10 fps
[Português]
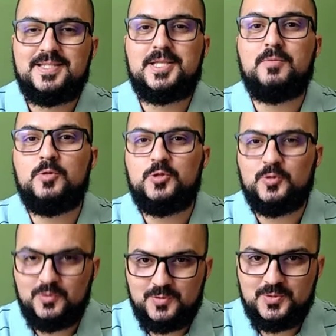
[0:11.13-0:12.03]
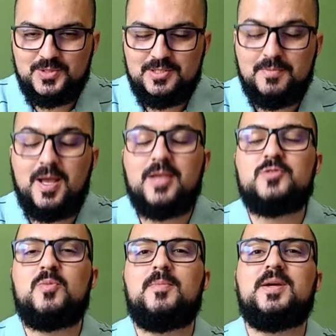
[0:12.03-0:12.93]
Estamos juntos em
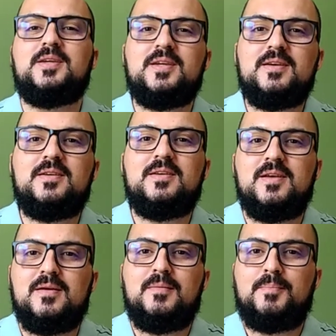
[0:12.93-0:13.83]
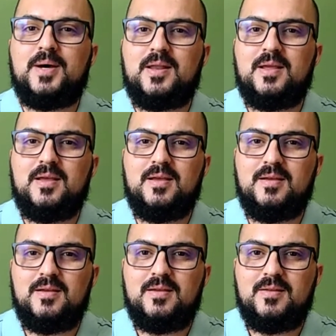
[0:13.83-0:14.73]
mais uma manhã
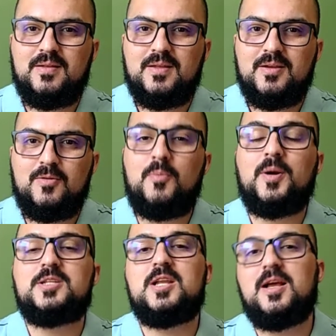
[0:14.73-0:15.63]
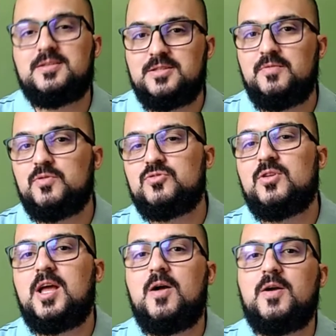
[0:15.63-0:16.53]
para compartilhar esse
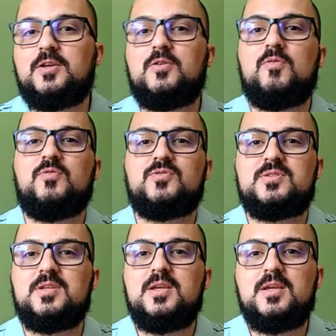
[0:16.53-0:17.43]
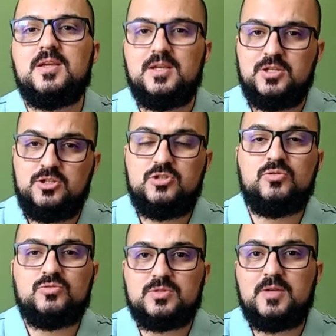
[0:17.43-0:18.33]
devocional aqui com você e
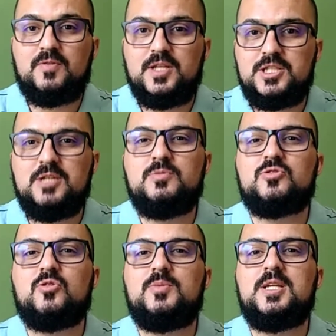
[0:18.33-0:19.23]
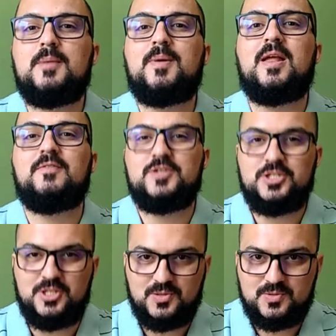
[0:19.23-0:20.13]
juntos refletirmos sobre a palavra
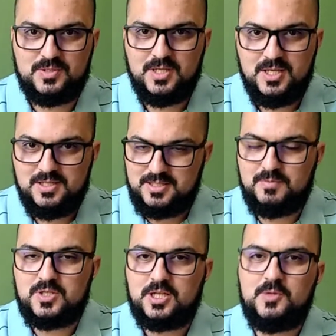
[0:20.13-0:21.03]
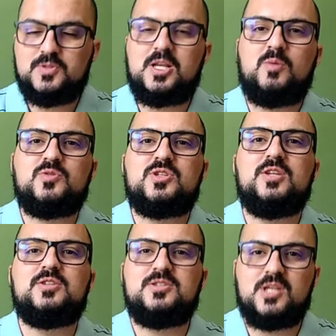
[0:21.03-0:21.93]
de Deus. Estamos aqui no Salmo
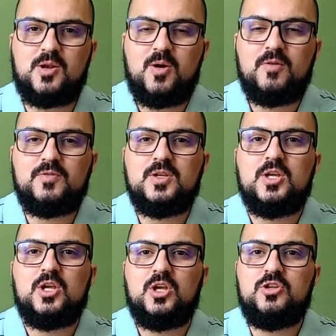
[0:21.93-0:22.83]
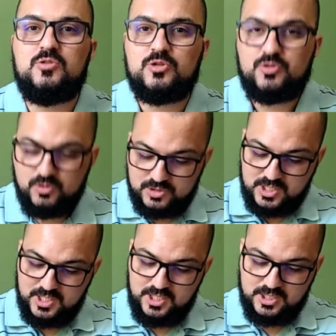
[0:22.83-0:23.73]
119 e hoje eu
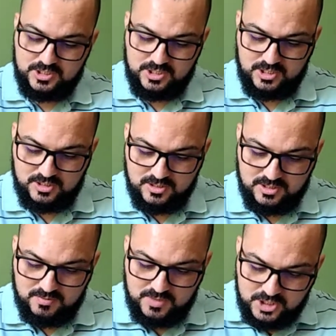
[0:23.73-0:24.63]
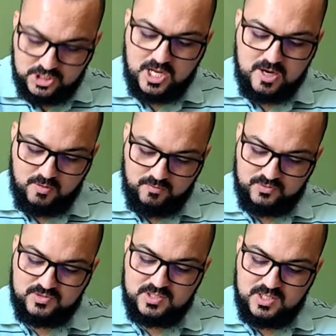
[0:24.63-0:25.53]
gostaria de meditar com
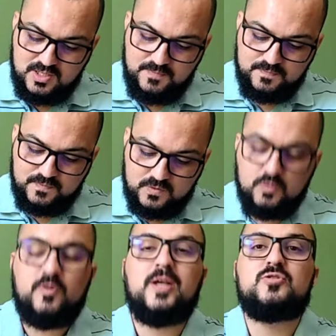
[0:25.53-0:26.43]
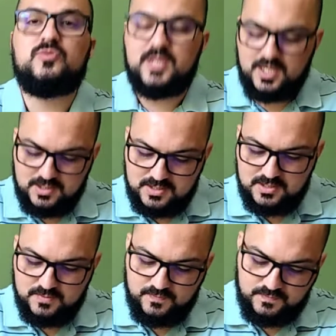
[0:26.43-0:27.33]
você no verso
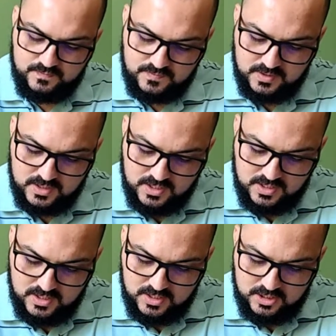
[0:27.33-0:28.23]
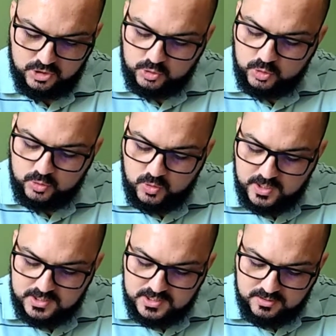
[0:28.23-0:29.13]
10. De todo o
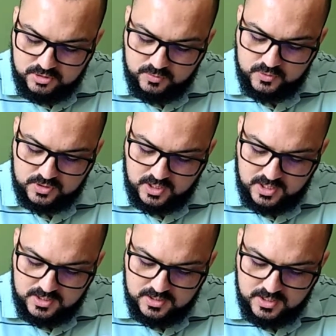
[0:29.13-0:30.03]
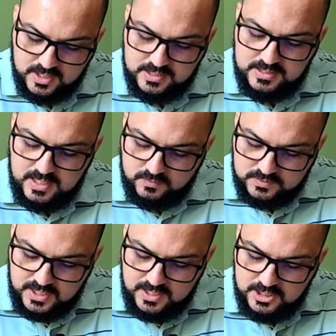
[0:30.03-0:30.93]
coração te busquei, não
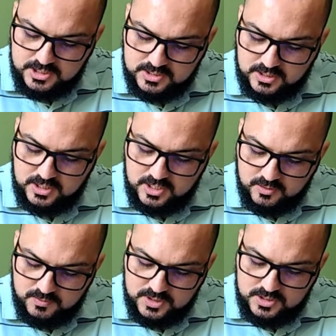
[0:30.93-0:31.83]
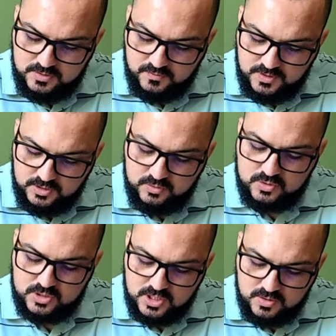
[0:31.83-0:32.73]
deixes que eu me desvie
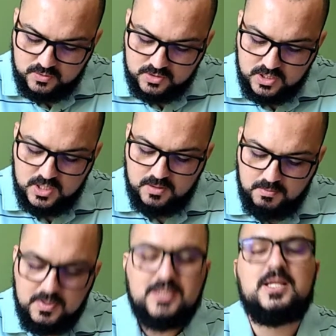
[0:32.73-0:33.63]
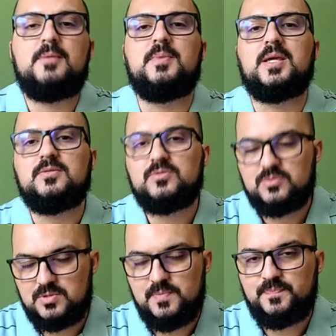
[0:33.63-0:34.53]
dos teus
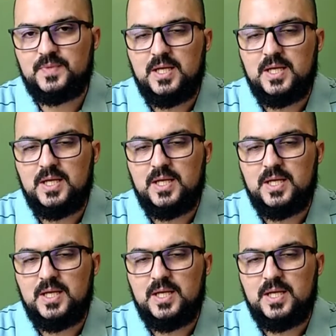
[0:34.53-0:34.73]
mandamentos.